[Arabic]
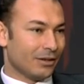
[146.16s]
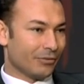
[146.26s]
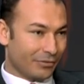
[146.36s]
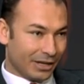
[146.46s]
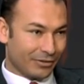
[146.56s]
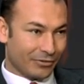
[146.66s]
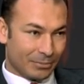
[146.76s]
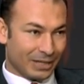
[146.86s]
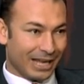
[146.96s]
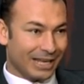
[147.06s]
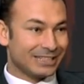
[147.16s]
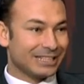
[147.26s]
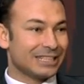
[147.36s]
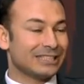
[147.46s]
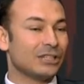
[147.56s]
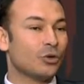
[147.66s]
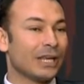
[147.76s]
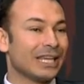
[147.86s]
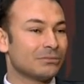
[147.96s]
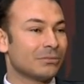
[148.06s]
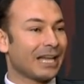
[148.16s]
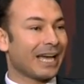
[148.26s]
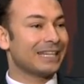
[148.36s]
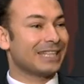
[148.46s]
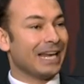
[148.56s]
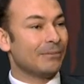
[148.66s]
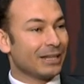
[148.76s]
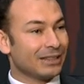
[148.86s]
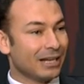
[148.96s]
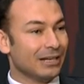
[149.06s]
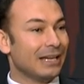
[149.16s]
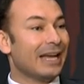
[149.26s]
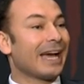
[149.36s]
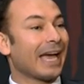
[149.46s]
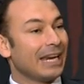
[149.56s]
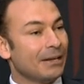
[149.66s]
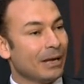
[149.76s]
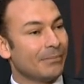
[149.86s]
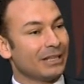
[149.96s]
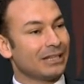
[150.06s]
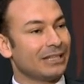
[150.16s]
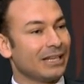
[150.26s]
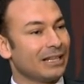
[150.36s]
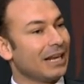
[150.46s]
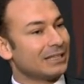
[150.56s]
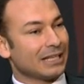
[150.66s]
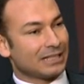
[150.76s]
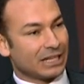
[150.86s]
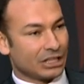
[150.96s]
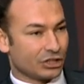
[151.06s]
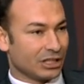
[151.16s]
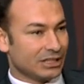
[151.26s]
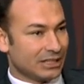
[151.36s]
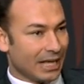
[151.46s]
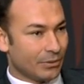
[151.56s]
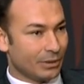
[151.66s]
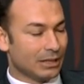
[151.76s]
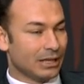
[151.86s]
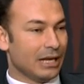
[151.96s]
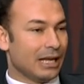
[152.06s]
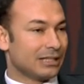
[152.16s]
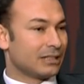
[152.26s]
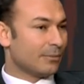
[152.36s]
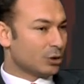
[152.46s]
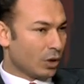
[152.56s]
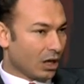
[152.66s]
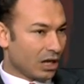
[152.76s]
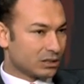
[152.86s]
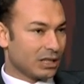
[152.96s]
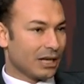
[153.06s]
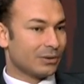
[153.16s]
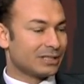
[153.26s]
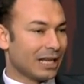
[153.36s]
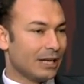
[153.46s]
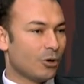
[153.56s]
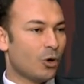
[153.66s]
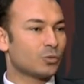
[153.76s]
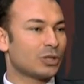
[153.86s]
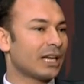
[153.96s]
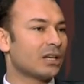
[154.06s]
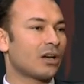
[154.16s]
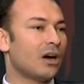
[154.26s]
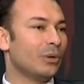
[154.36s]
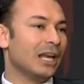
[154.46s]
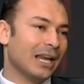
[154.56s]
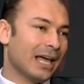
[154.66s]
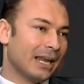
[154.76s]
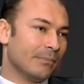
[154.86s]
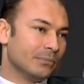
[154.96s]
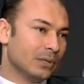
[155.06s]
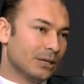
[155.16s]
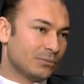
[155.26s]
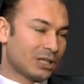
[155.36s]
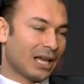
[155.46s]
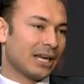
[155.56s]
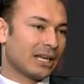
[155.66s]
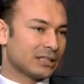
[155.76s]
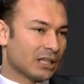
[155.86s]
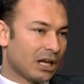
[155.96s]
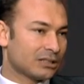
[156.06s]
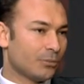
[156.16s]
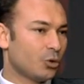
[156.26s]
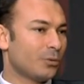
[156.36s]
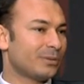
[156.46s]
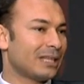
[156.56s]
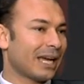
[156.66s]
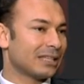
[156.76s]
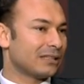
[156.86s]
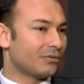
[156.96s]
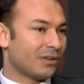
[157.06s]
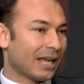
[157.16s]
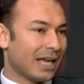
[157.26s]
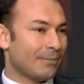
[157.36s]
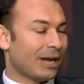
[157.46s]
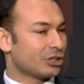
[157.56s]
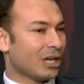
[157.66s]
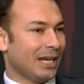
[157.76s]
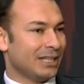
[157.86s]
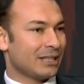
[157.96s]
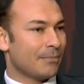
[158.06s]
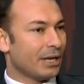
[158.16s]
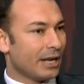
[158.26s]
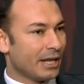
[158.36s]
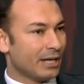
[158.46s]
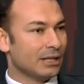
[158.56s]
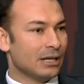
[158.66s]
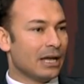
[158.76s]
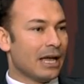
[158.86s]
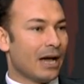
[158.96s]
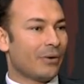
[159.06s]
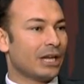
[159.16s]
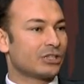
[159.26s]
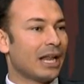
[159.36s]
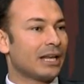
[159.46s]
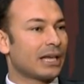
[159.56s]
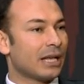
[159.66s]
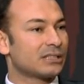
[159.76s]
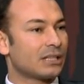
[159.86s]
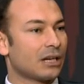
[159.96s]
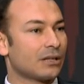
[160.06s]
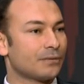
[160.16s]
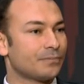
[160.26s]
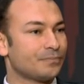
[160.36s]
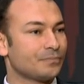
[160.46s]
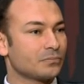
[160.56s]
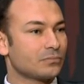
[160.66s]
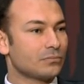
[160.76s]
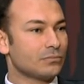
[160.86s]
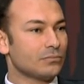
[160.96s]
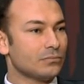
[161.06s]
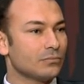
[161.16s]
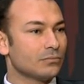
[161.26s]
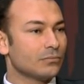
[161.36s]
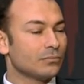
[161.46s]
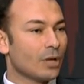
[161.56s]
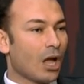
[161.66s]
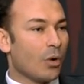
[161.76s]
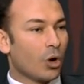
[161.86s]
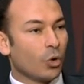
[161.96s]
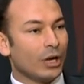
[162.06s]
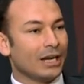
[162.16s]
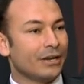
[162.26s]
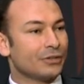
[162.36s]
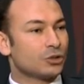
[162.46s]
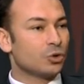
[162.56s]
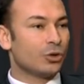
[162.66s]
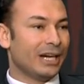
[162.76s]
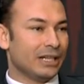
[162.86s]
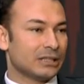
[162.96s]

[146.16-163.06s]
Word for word: في ايه في البدايه نتيجه انه الجسم دخلت عليه ماده غريبه الماده ديت ليها تاثيراتها الشديده قوي الترامادول الاصلي او السليم هو مسكن قوي للالام بيشتغل على الجهاز العصبي وهو بيتاخد في الغالب علشان الحزام الناري او علشان ده القصي لكن دلوقتي في مضروب في السوق كتير اللي هو, بيجي من الصين وبيجي يعني